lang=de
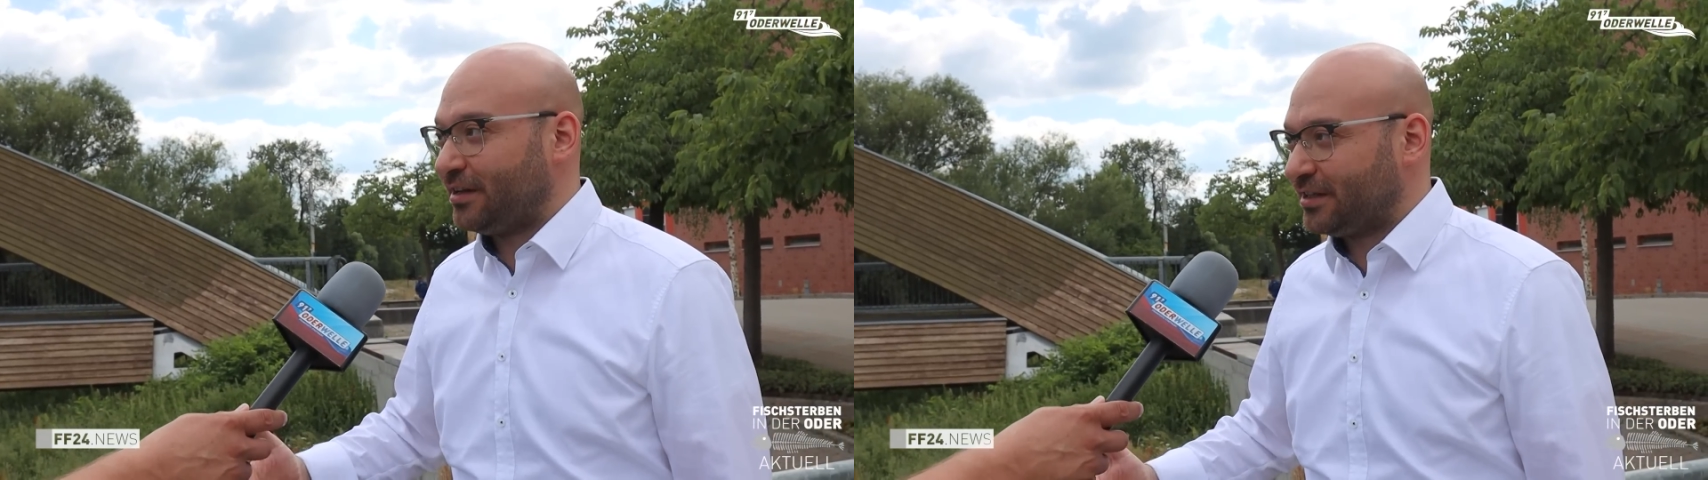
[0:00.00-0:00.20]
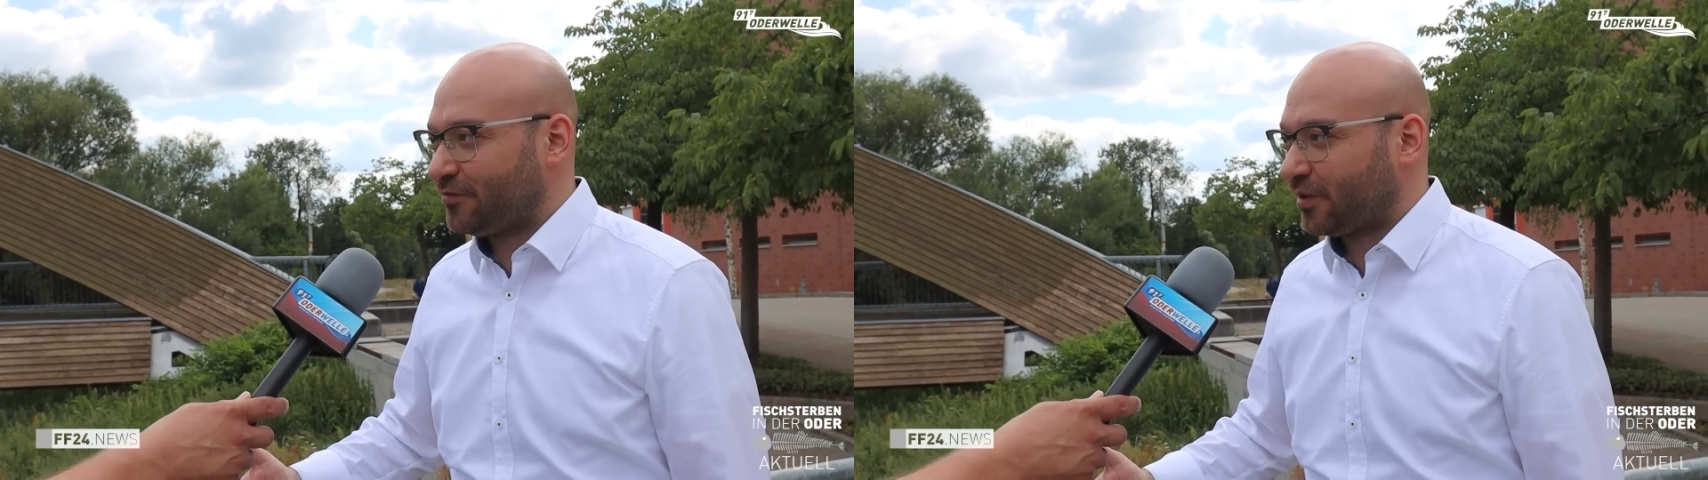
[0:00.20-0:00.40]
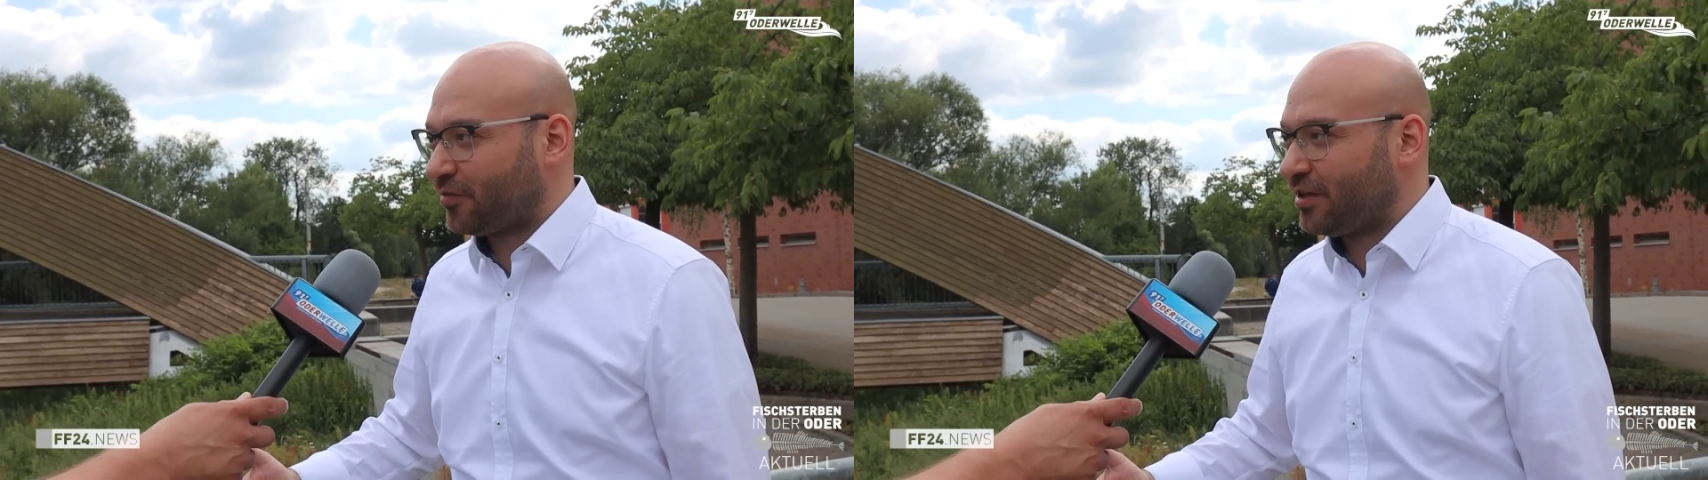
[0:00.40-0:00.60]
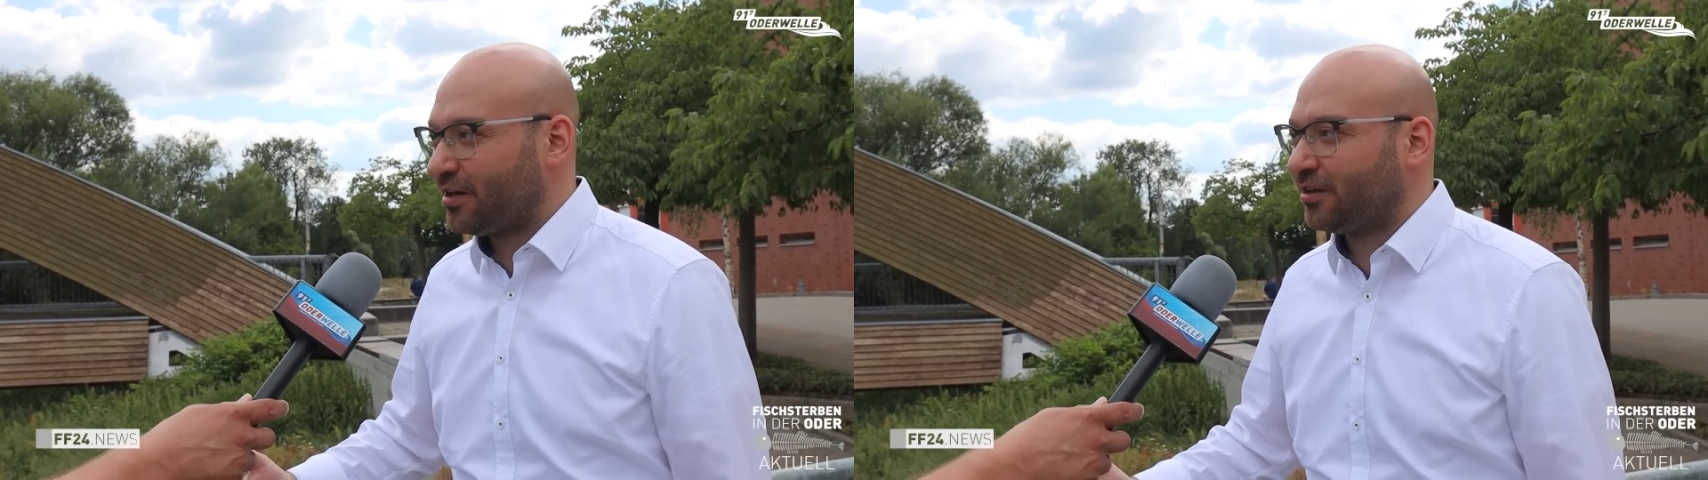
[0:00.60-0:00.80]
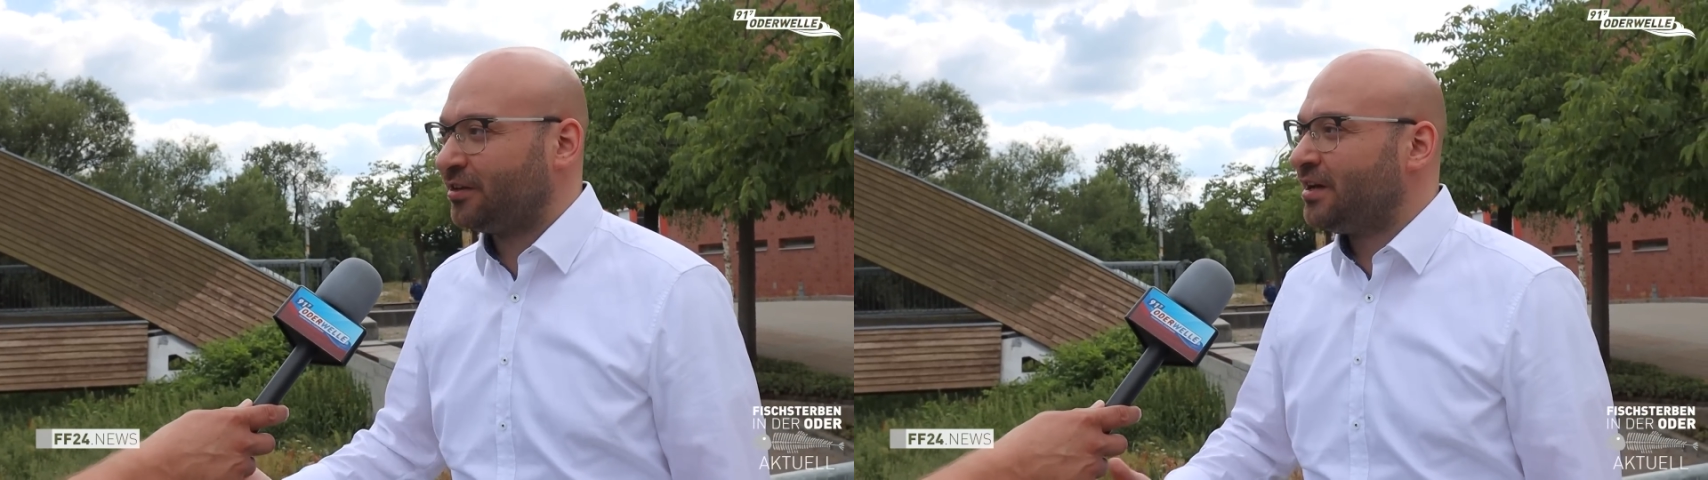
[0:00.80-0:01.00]
nicht
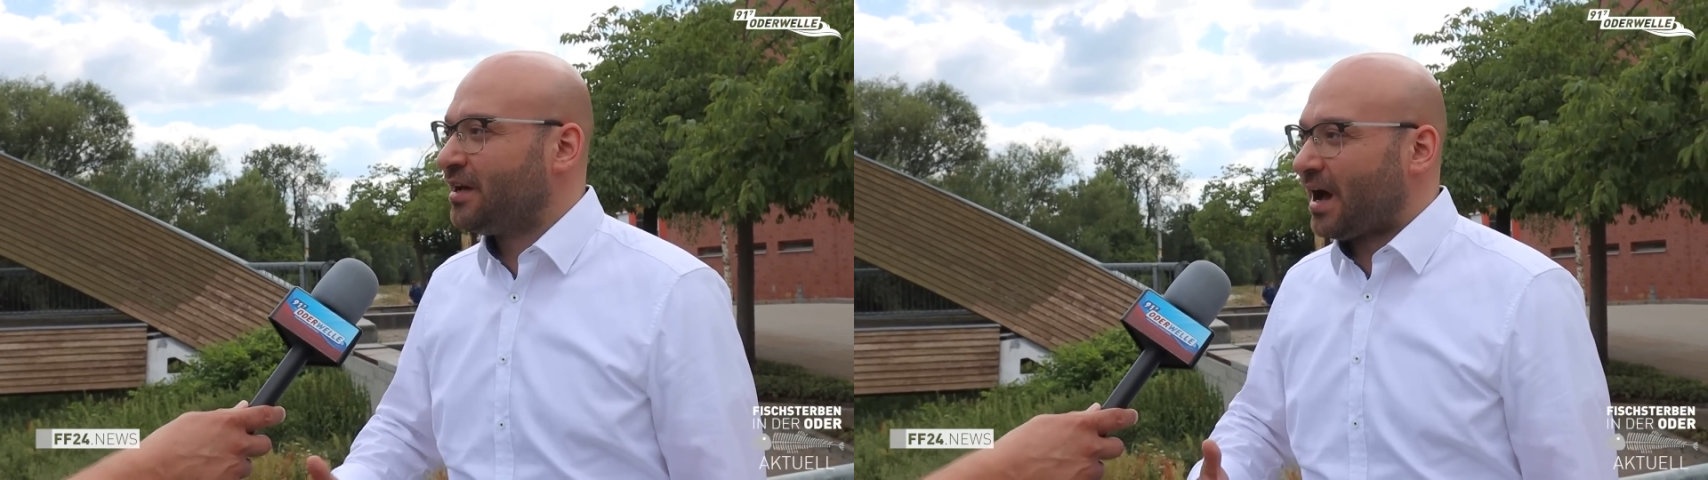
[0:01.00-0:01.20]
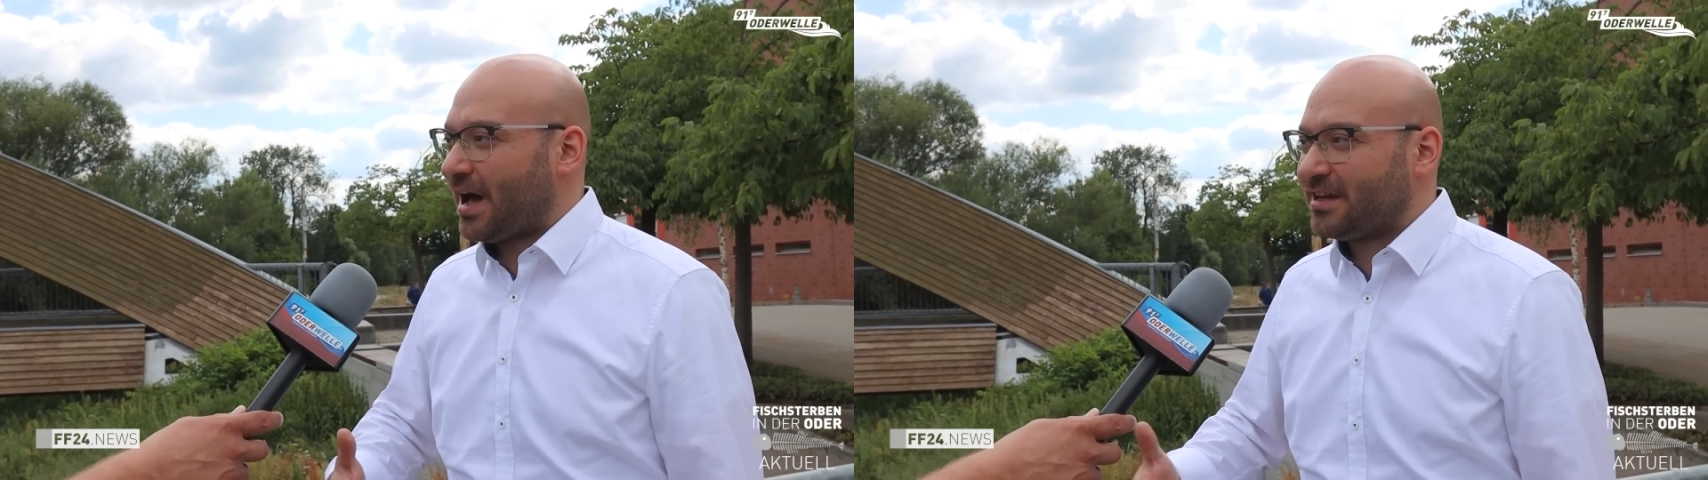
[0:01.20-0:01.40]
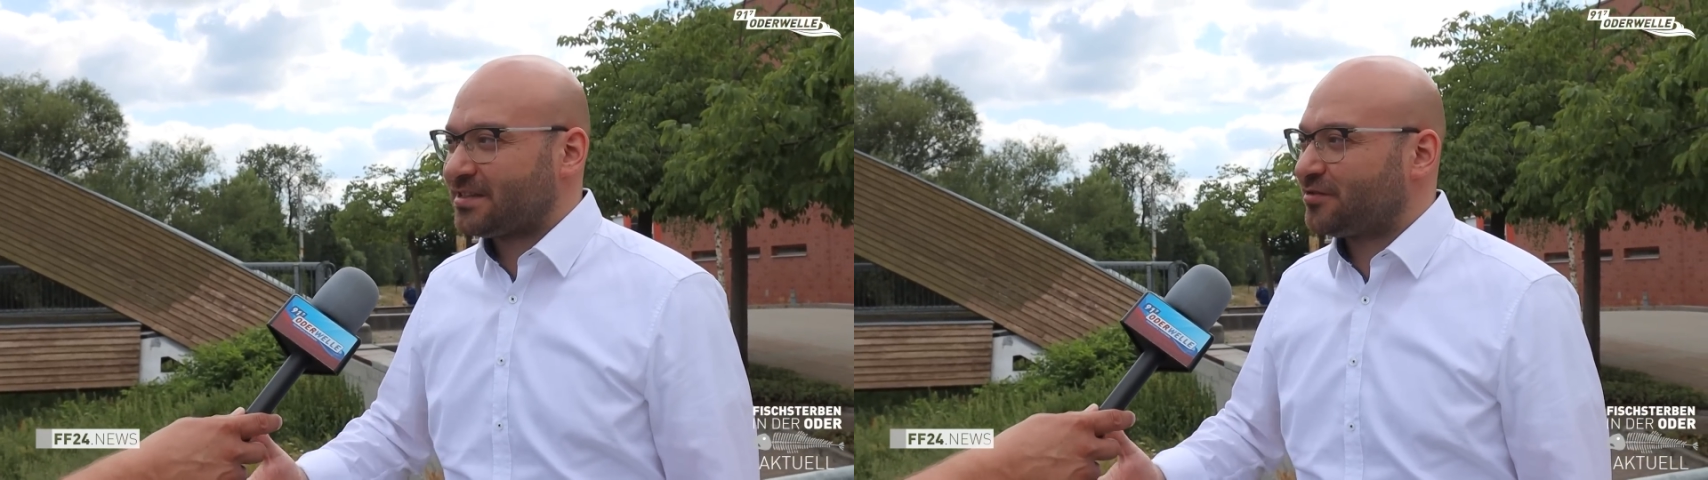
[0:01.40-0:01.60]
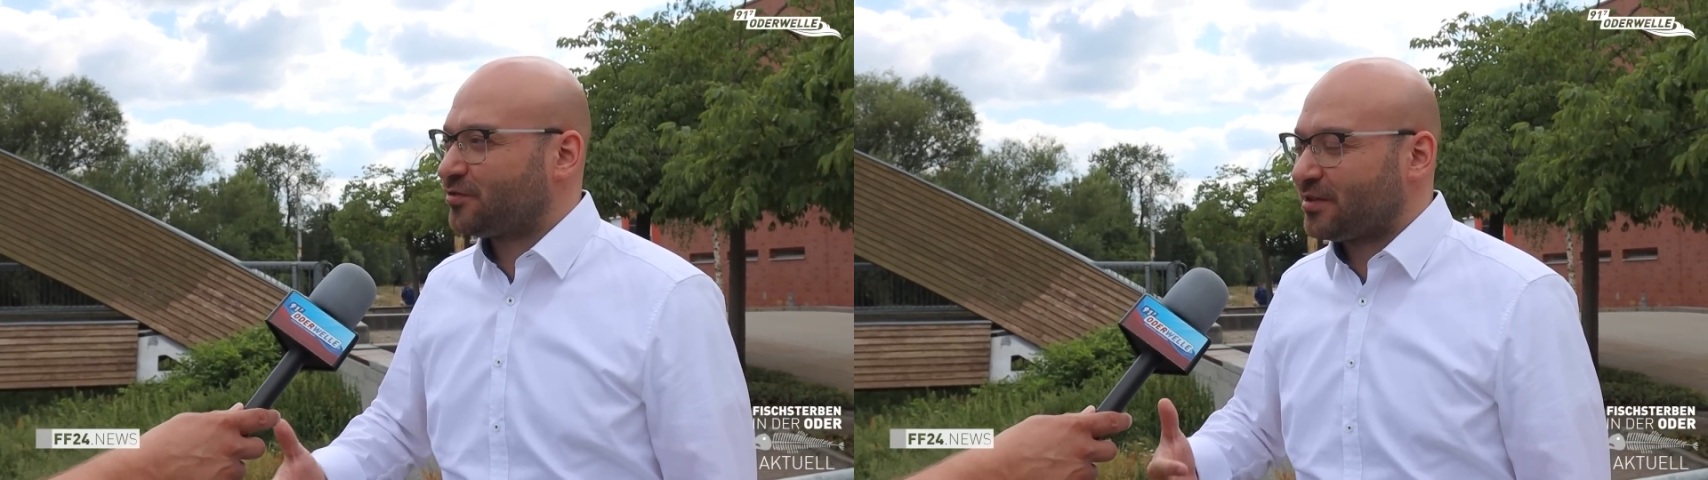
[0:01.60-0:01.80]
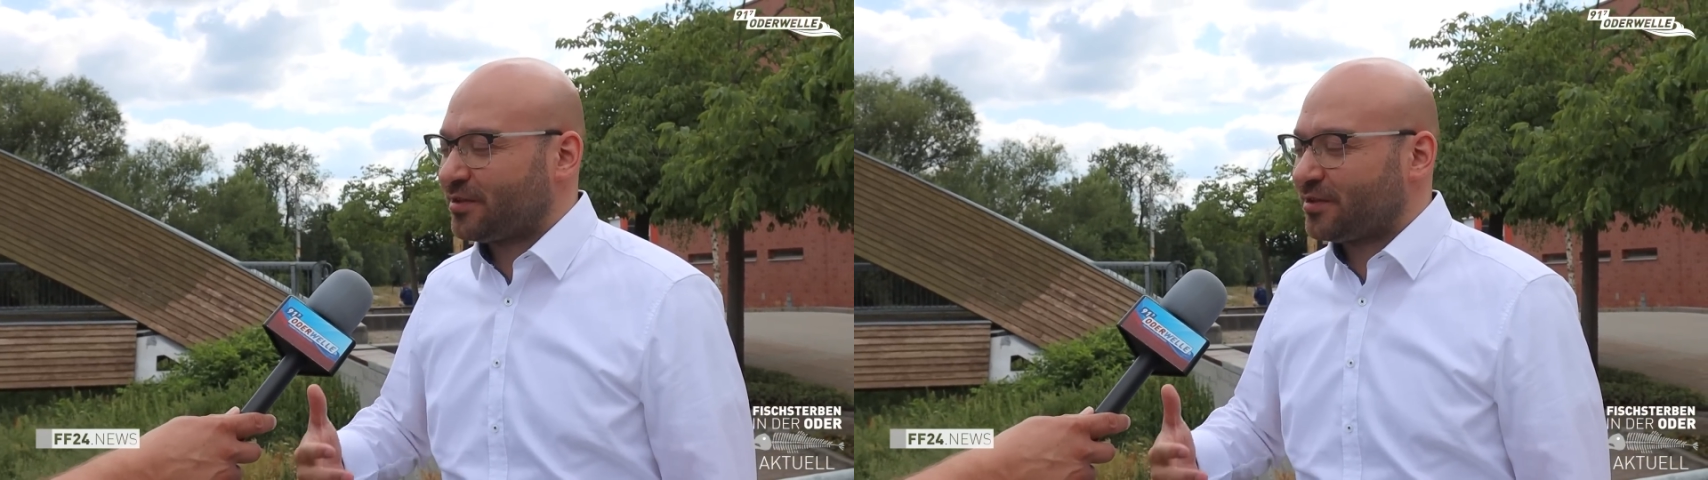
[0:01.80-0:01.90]
verzehren. All das